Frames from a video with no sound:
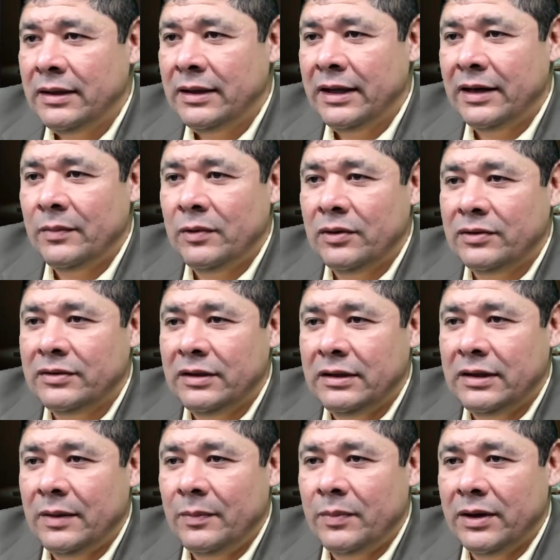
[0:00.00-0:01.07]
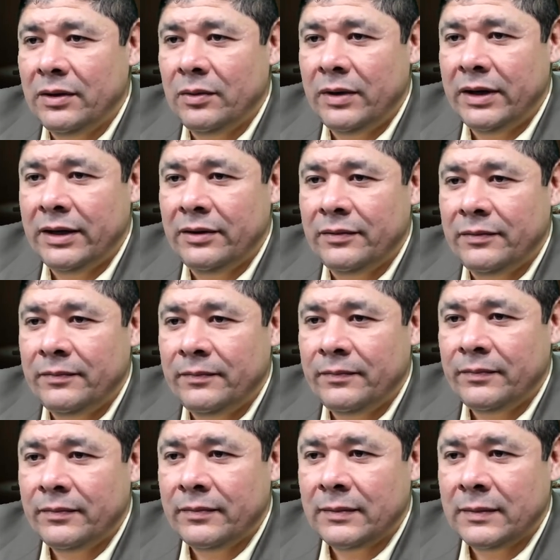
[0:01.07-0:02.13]
nerviosita, pero bueno,
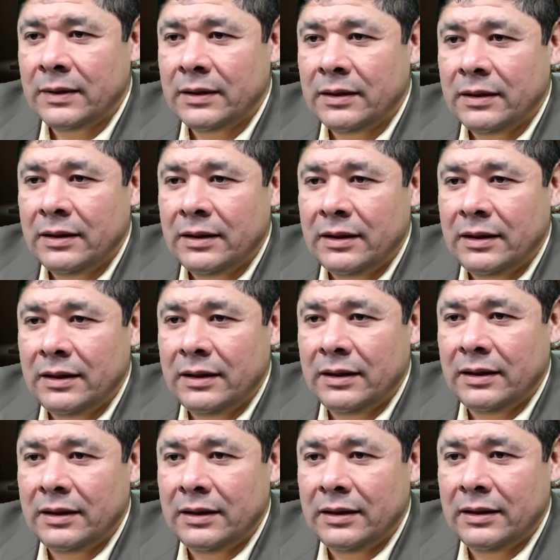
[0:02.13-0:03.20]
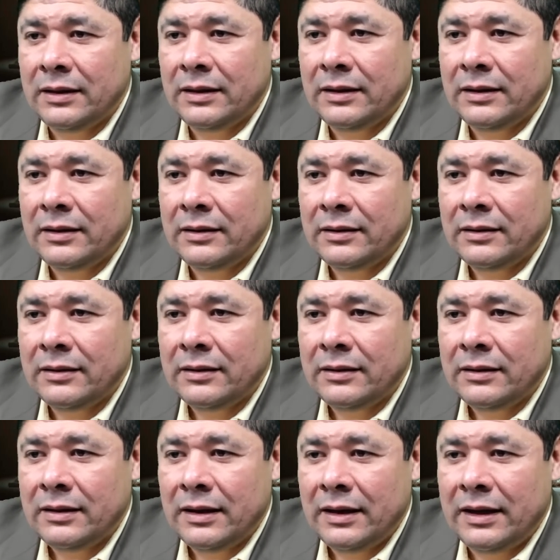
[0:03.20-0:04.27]
eh,
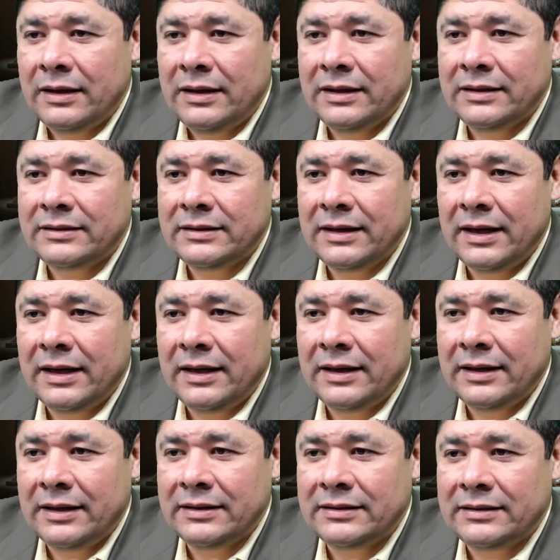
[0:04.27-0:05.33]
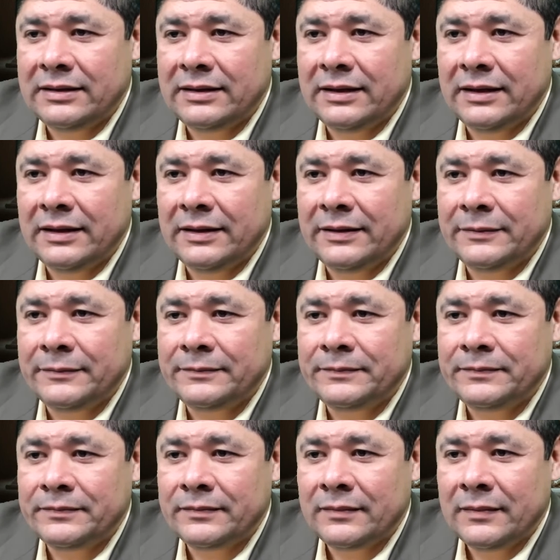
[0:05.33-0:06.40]
ahí está este,
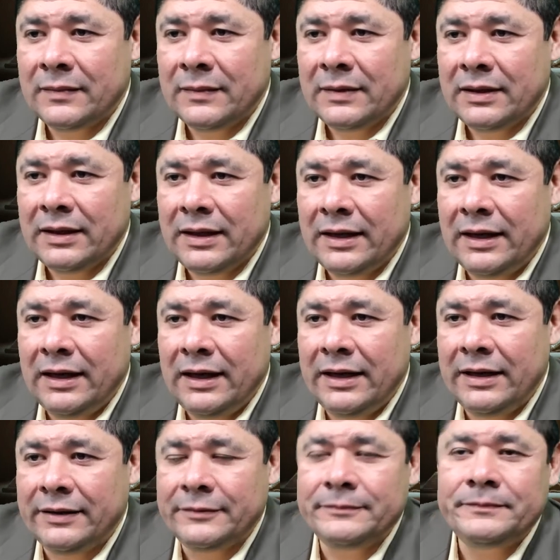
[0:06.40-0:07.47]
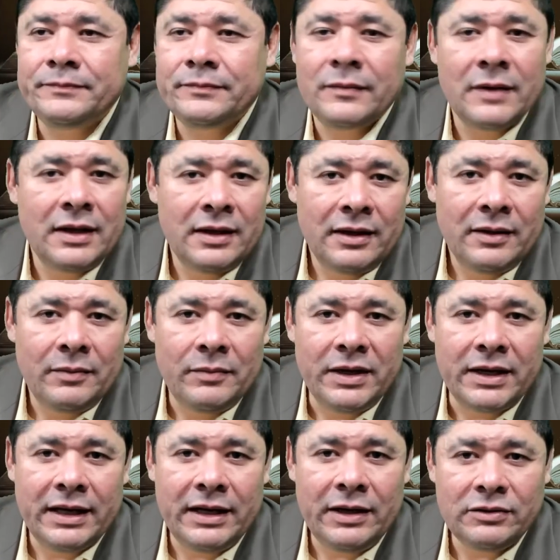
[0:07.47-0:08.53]
el link.
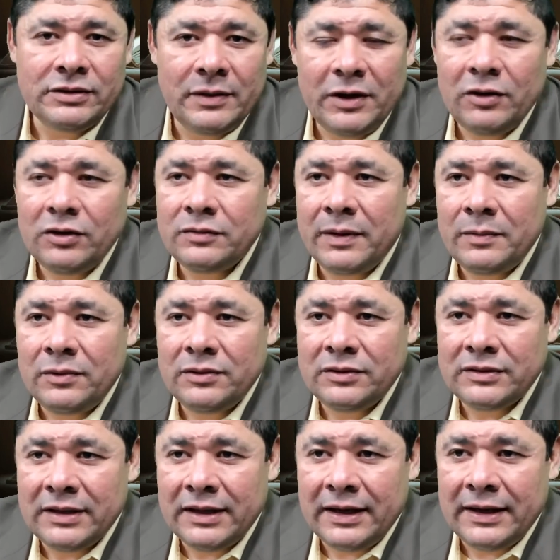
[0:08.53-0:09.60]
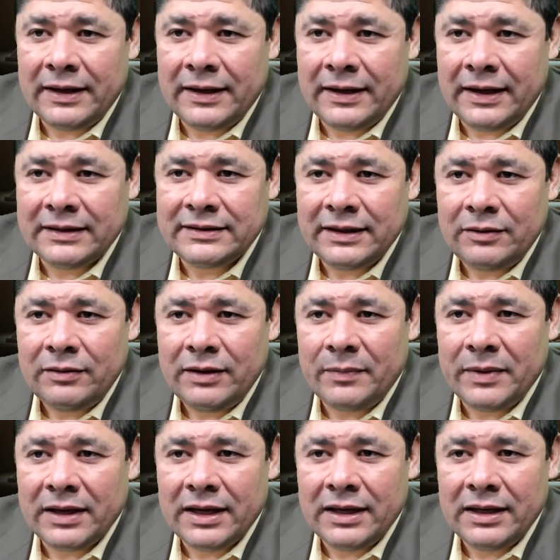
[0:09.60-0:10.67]
Mis queridos amigos, vamos a hacer
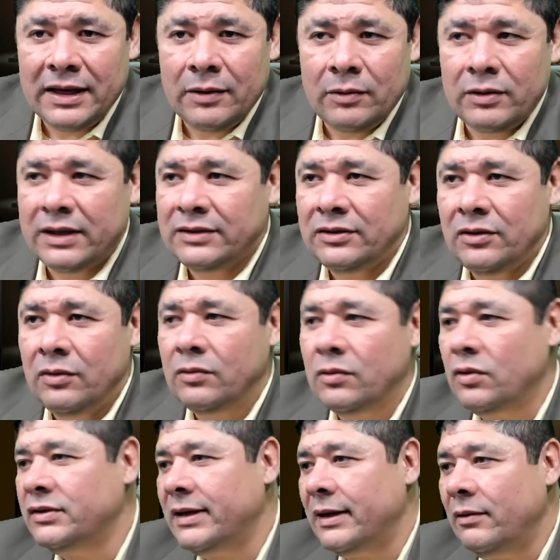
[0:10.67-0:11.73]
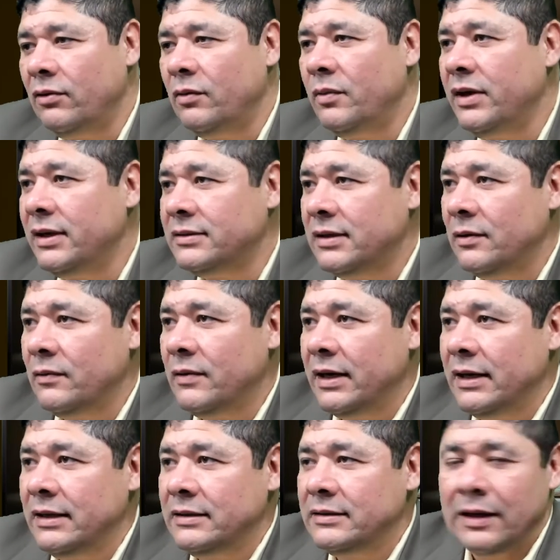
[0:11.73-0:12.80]
una pequeña oración. Con saludo voy a
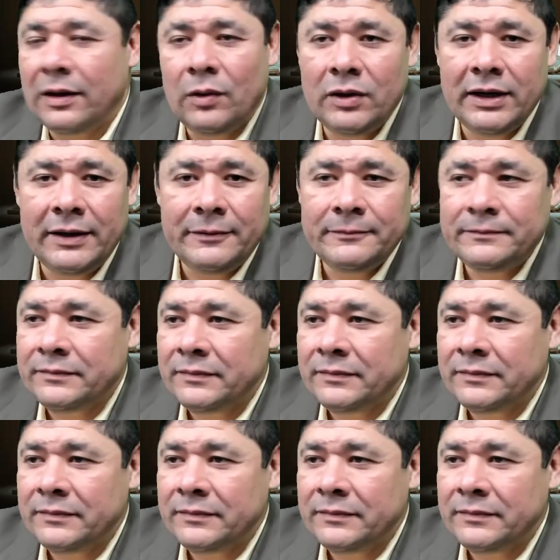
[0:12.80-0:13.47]
saludar en esta hora